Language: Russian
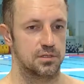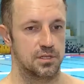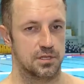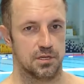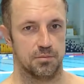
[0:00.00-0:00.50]

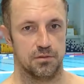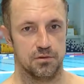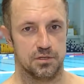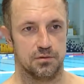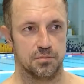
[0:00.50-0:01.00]
Синтез
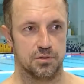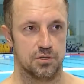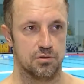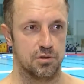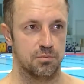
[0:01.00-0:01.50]
обновился в этом
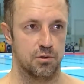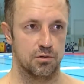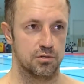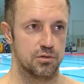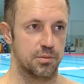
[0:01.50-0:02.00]
сезоне
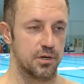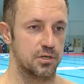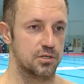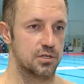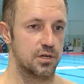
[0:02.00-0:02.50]
полностью
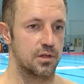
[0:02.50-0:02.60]
практически.